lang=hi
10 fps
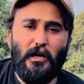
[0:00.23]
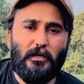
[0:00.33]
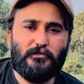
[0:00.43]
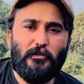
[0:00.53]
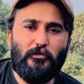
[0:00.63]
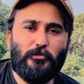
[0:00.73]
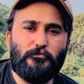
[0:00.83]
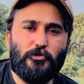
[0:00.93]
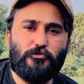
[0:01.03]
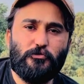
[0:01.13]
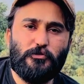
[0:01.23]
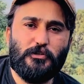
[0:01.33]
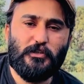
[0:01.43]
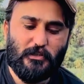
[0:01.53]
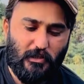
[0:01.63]
असलम दोस्तों
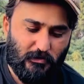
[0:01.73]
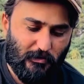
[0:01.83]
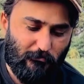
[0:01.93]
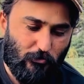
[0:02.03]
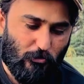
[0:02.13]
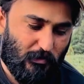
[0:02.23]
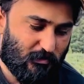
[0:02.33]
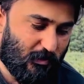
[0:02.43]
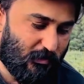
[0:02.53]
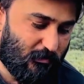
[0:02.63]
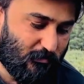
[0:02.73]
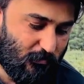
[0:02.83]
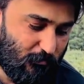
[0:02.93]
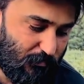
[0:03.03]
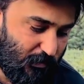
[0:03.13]
जैसे कि आज का व्लॉग मैं स्टार्ट करता
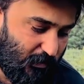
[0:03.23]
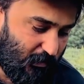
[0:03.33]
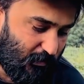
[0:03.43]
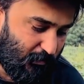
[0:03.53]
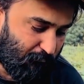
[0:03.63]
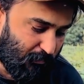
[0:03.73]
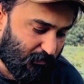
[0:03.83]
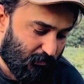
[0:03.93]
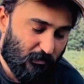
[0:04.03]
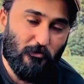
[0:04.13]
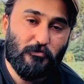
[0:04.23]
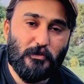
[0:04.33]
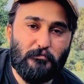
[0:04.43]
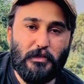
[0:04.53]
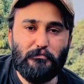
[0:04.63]
हूँ अपने बताता जाऊँ
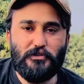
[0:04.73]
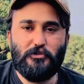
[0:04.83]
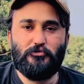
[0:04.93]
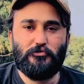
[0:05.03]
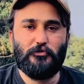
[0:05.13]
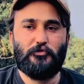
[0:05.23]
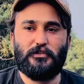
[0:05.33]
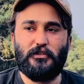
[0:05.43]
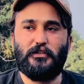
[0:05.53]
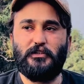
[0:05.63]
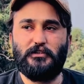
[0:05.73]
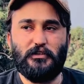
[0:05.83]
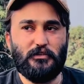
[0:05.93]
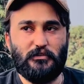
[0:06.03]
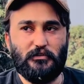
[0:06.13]
कि मेरे पीछे जो ये फसल खड़ी
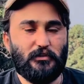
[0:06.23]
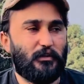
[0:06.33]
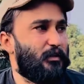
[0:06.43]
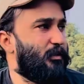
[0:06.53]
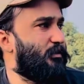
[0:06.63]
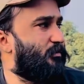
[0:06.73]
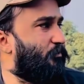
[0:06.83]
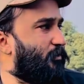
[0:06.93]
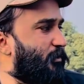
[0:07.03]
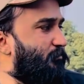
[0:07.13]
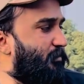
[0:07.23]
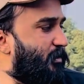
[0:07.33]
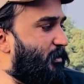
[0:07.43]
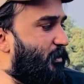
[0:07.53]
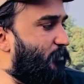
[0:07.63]
है इस फसल में मैं
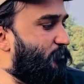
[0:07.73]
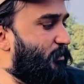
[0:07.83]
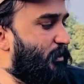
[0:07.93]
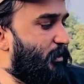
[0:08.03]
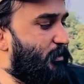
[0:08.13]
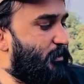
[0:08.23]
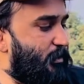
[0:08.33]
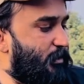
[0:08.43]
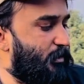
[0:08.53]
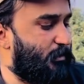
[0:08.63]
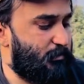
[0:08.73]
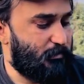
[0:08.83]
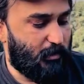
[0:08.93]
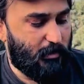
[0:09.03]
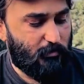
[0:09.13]
खड़ा हूँ तो
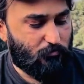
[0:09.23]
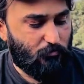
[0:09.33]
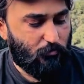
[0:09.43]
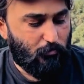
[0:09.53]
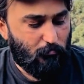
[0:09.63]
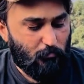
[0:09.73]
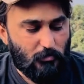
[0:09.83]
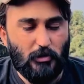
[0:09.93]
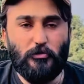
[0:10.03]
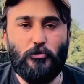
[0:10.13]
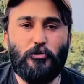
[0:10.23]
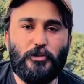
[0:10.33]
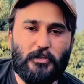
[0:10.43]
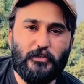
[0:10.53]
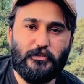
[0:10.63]
ये इसको बोलते हैं
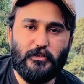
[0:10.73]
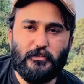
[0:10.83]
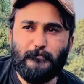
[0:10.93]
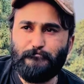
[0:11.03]
लोहरी गजर